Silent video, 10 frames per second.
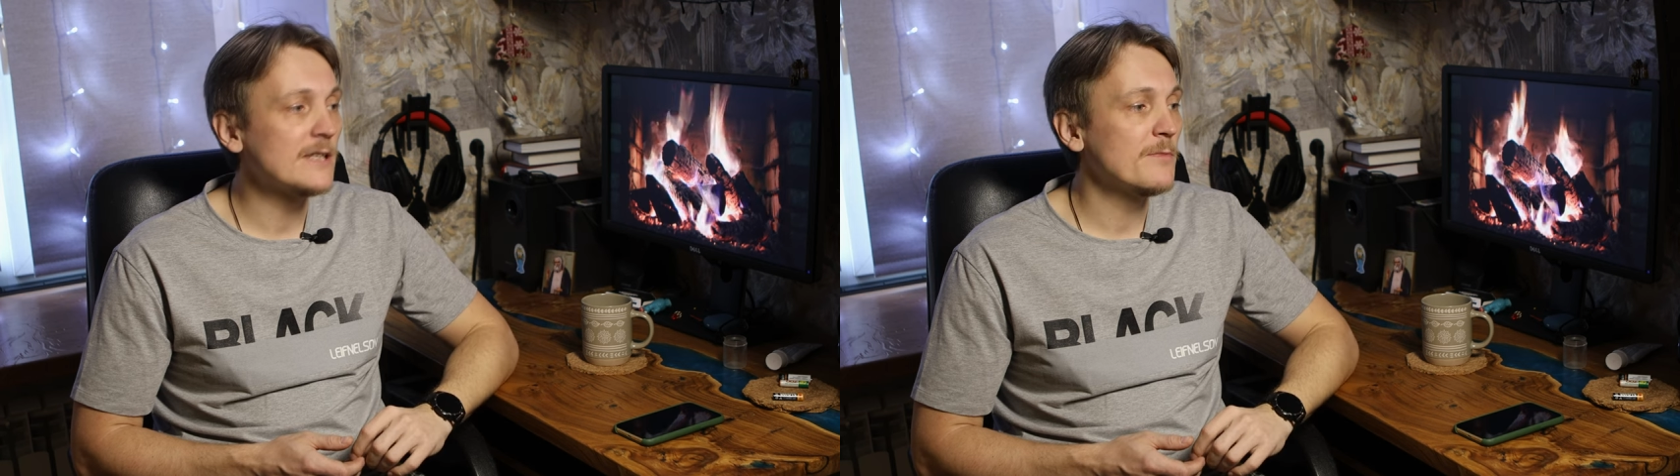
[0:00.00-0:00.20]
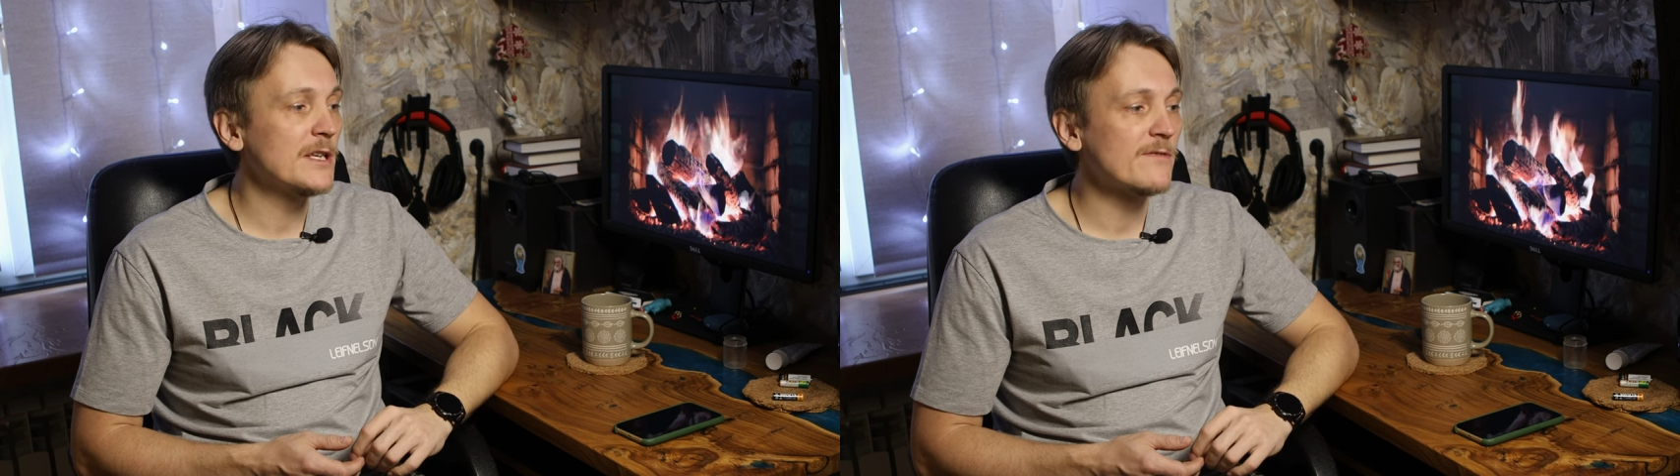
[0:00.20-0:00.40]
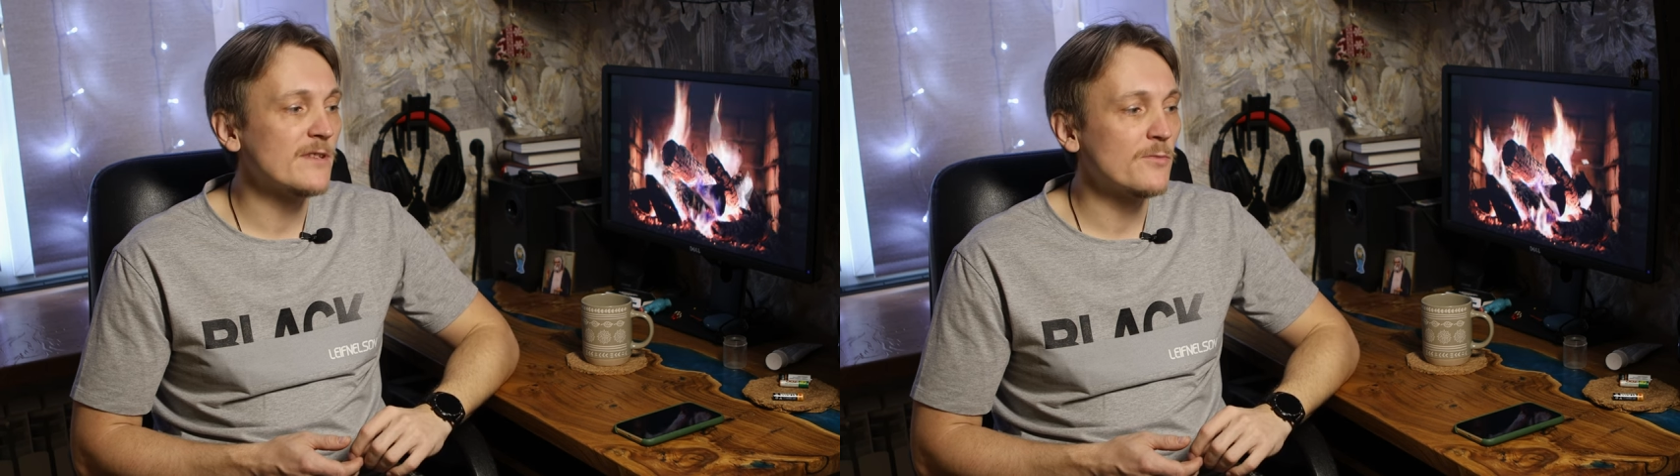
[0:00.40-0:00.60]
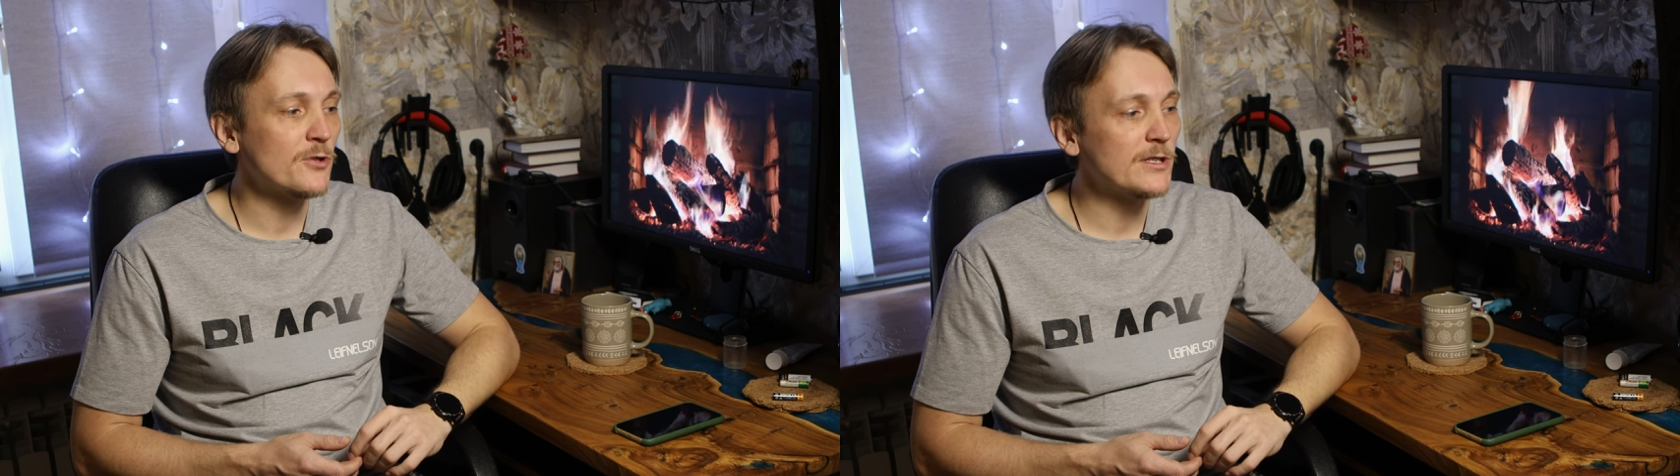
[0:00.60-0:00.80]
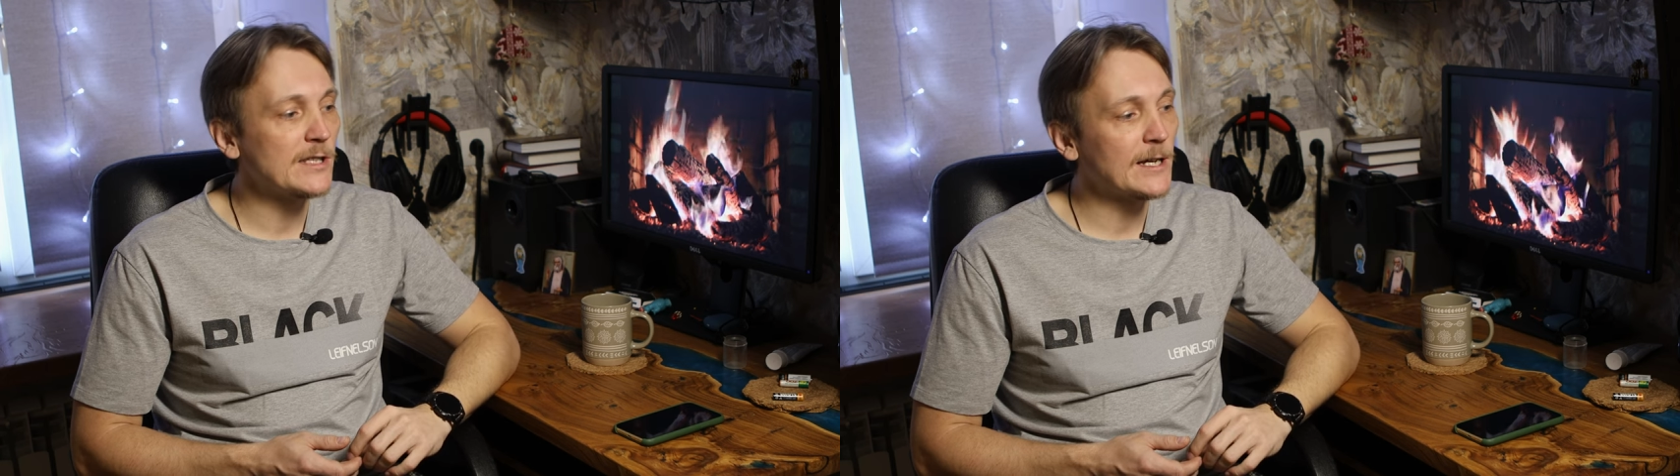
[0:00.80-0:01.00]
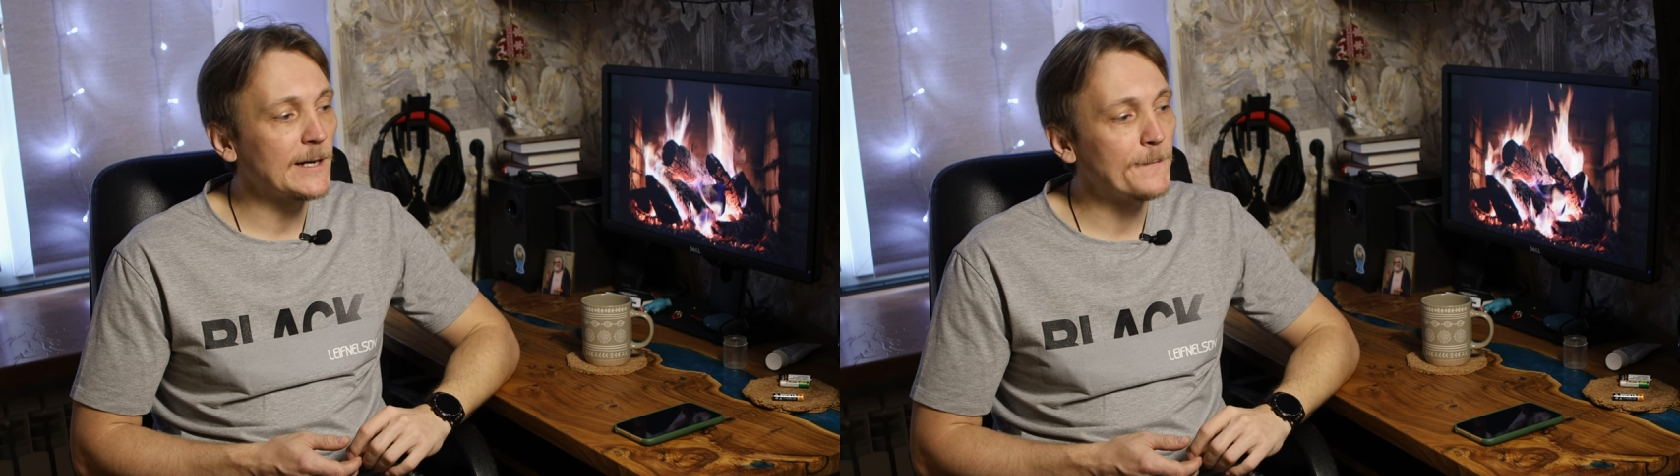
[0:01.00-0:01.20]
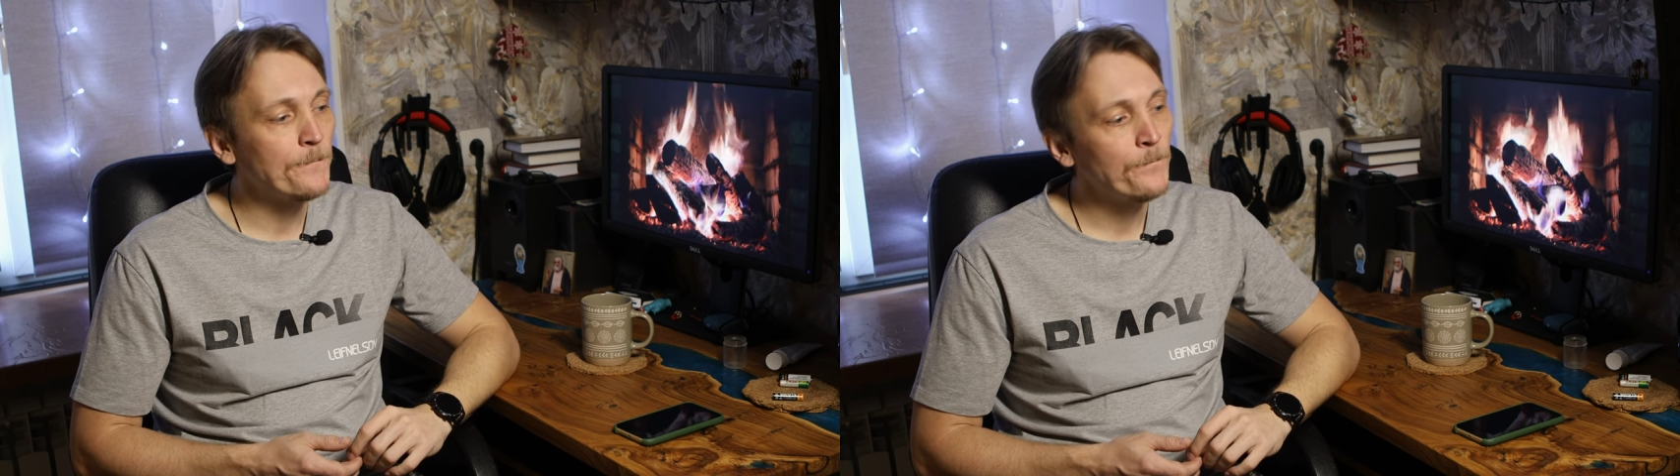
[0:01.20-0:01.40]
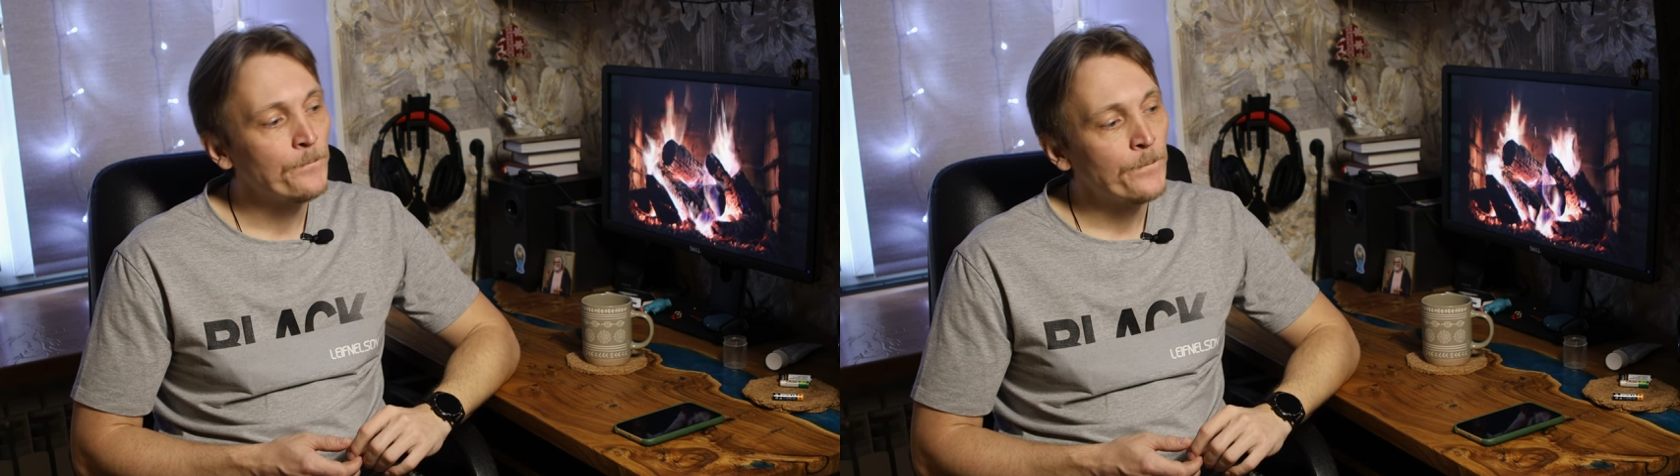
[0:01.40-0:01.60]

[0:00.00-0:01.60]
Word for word: если у меня есть возможность такая.